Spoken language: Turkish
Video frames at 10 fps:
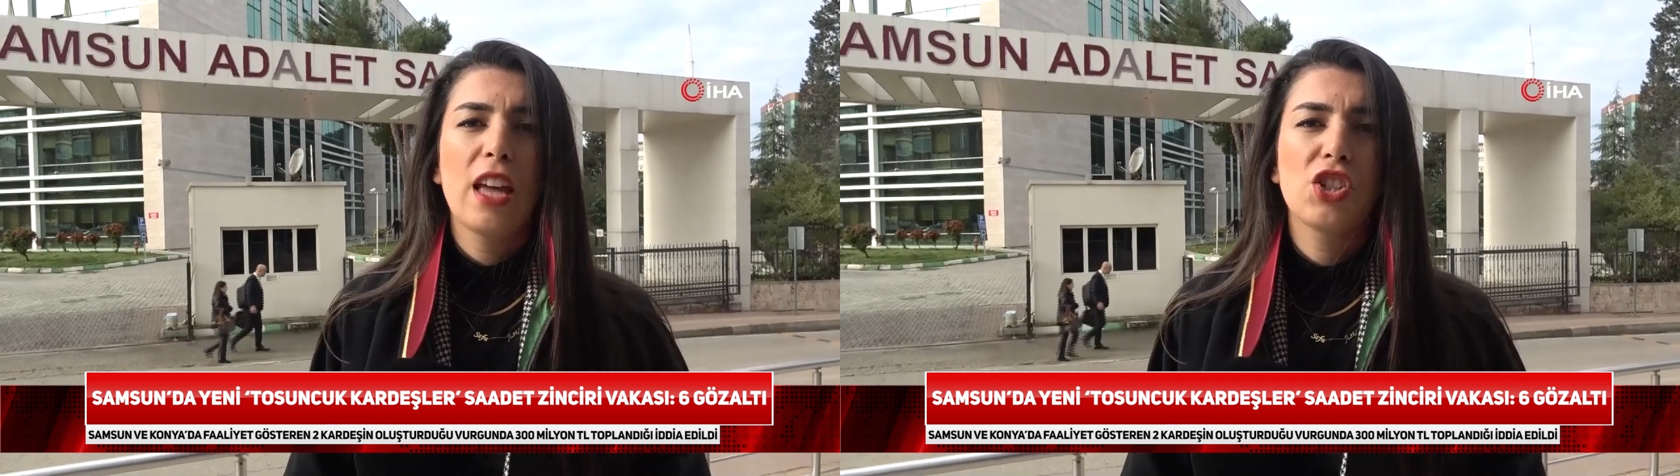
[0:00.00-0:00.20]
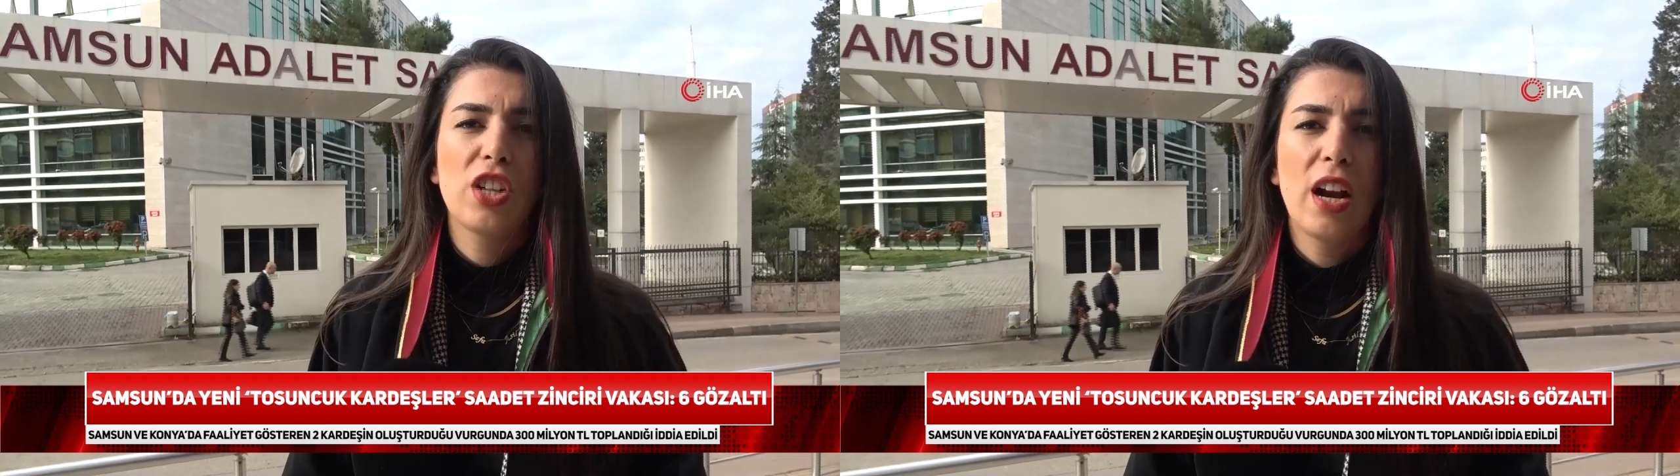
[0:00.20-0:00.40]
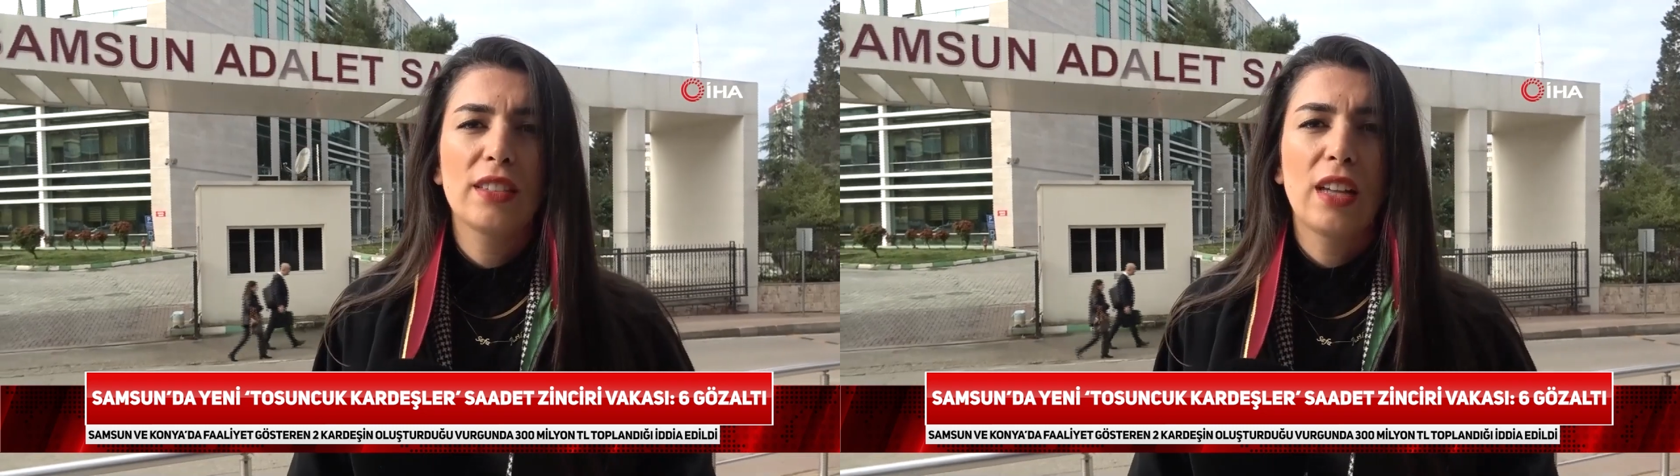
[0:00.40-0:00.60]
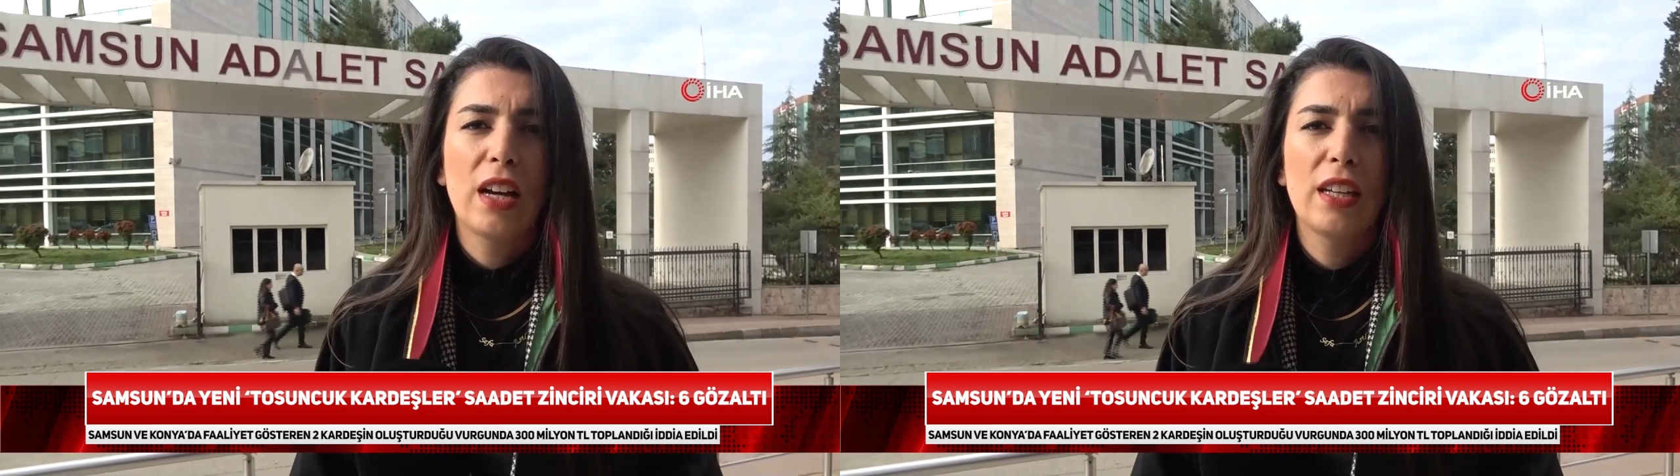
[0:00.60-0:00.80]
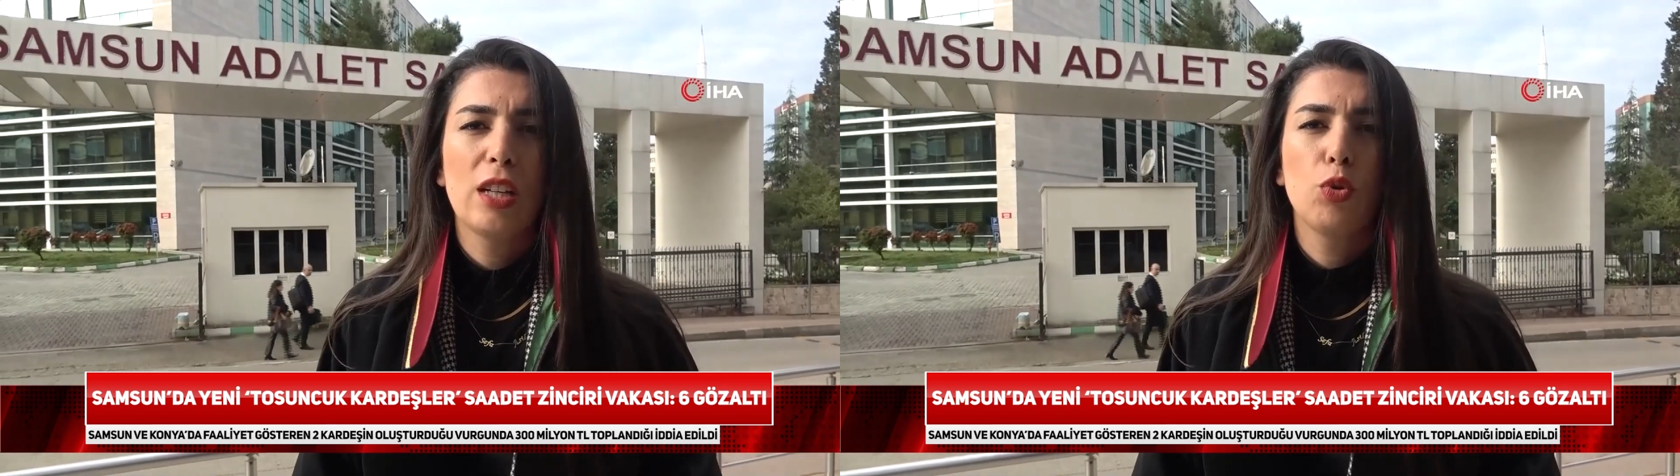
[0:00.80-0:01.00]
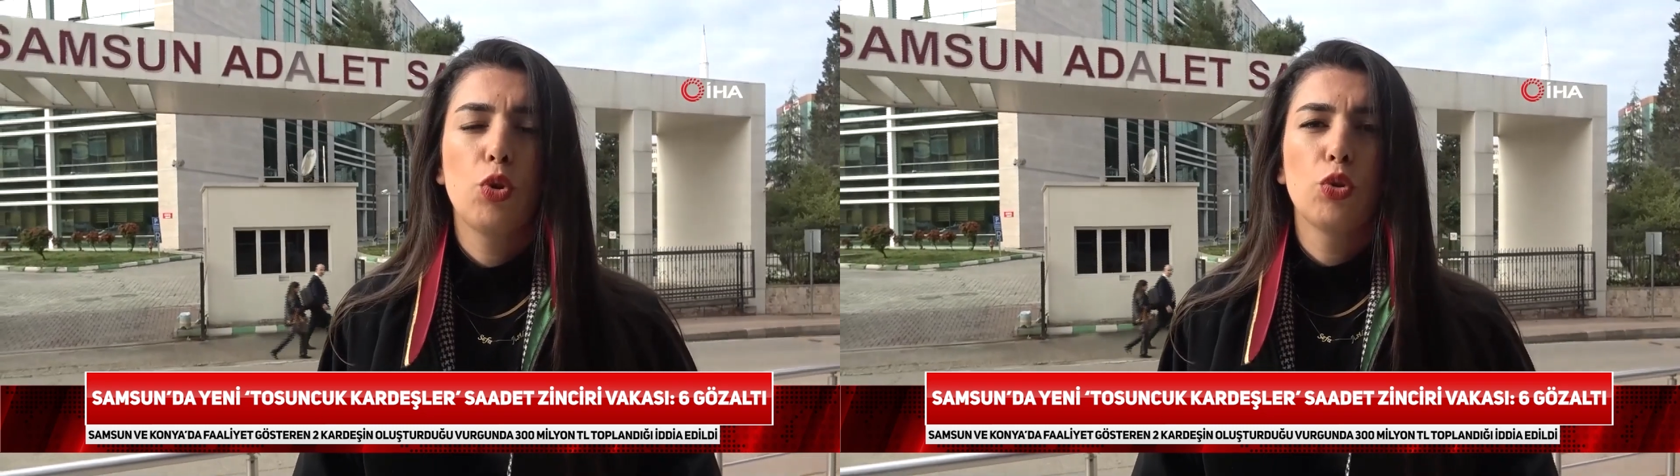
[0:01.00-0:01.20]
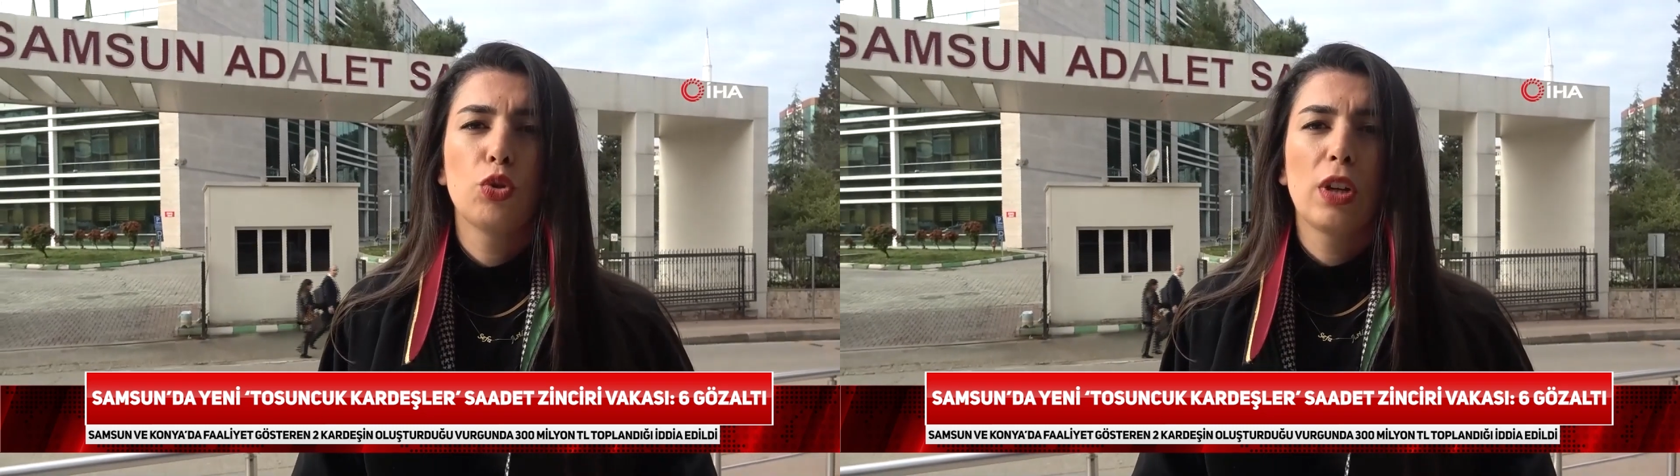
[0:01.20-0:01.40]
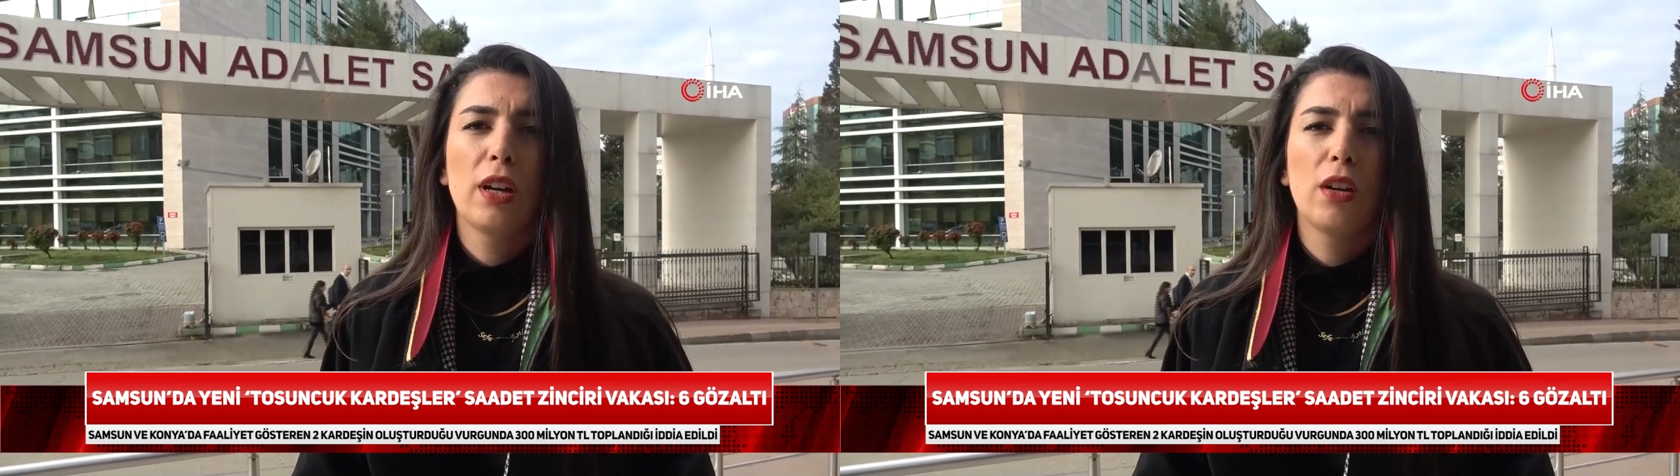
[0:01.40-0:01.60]
Eşler dahil bu
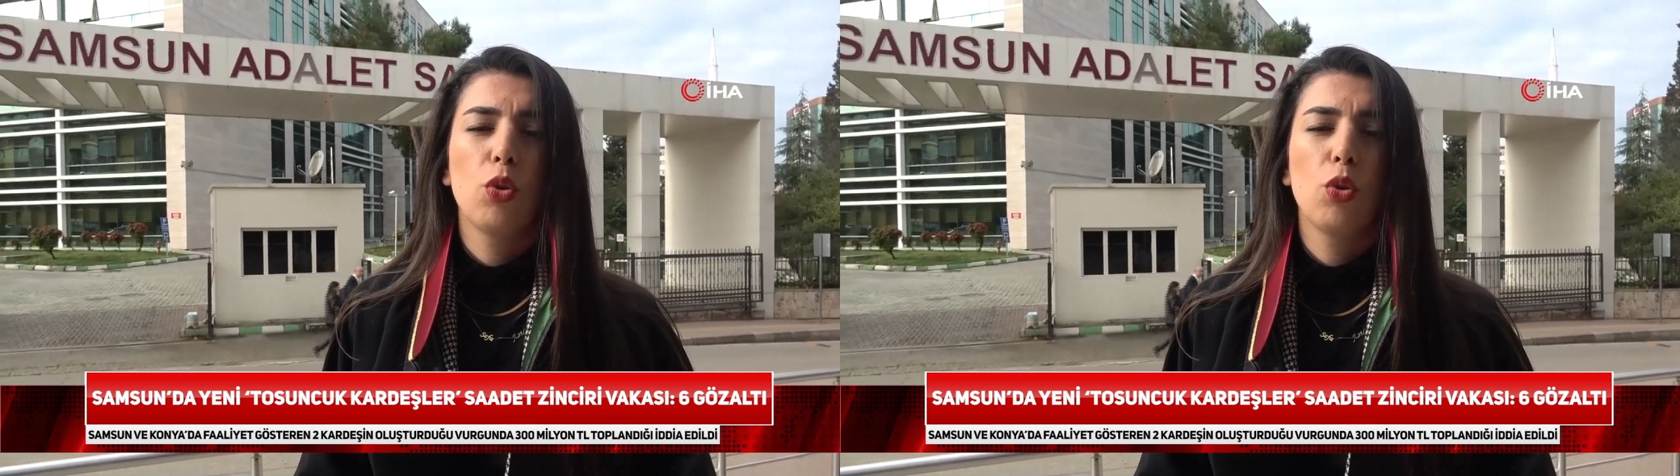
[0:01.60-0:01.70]
konuda.